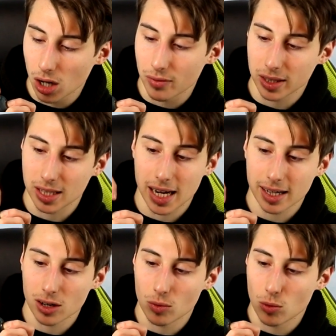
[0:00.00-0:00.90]
avete
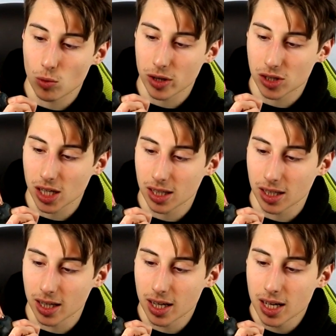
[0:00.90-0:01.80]
anche comunque i
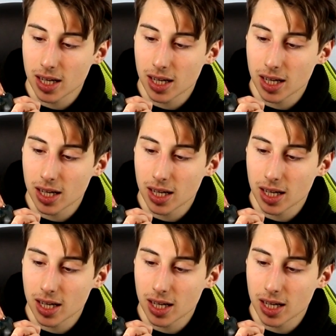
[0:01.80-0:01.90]
segni